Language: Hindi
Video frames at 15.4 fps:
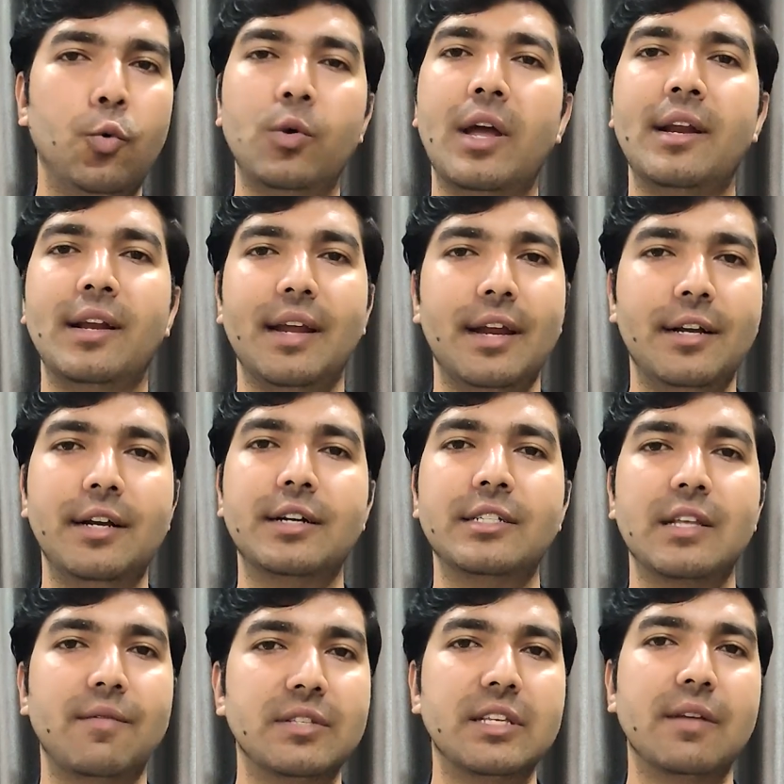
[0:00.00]
टू नाइन एट
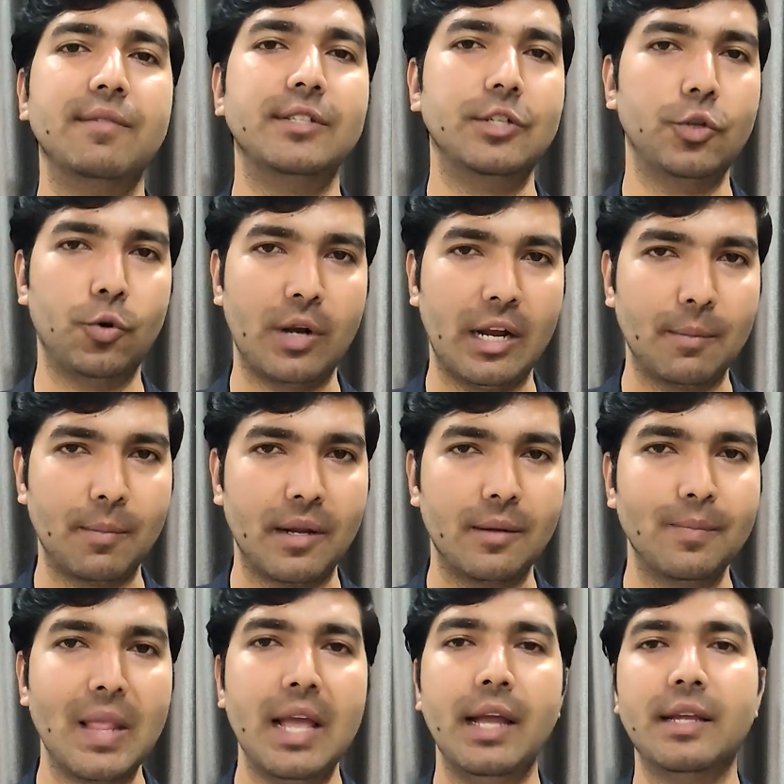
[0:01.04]
एट सेवन सेवन जीरो नाइन
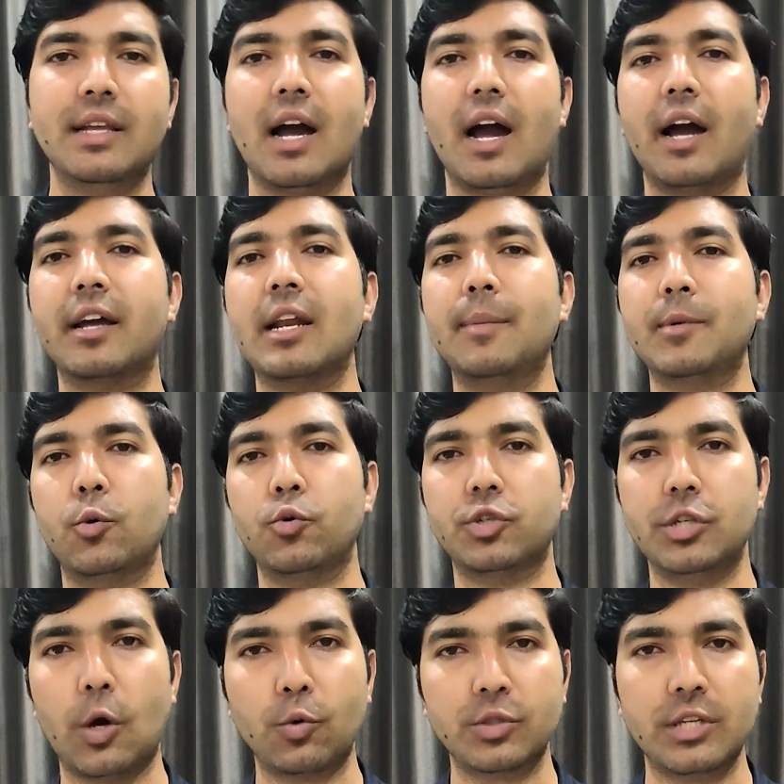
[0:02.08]
पर या अगर आपके
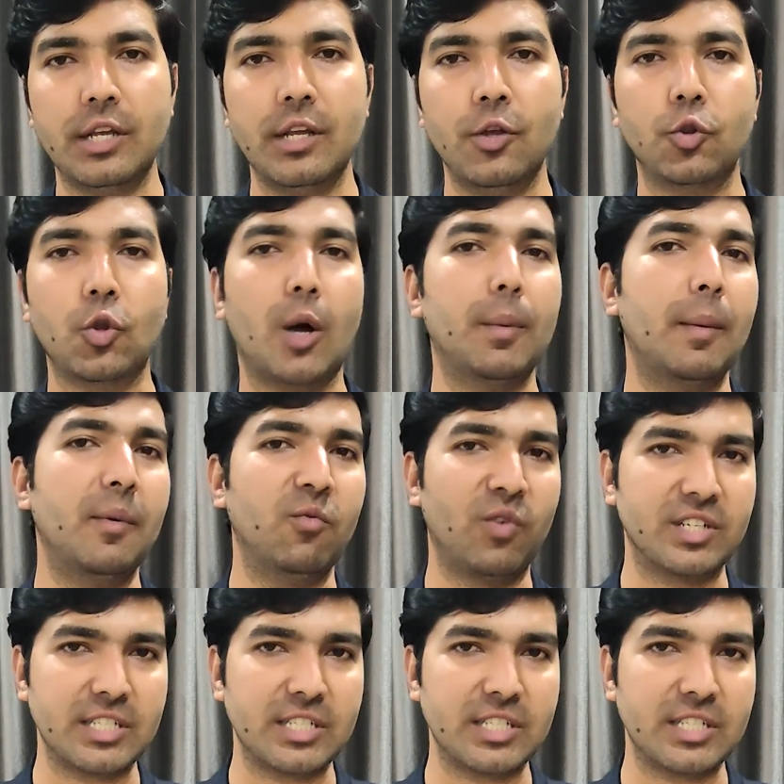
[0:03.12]
कुछ डाउट्स हैं तो आप हमें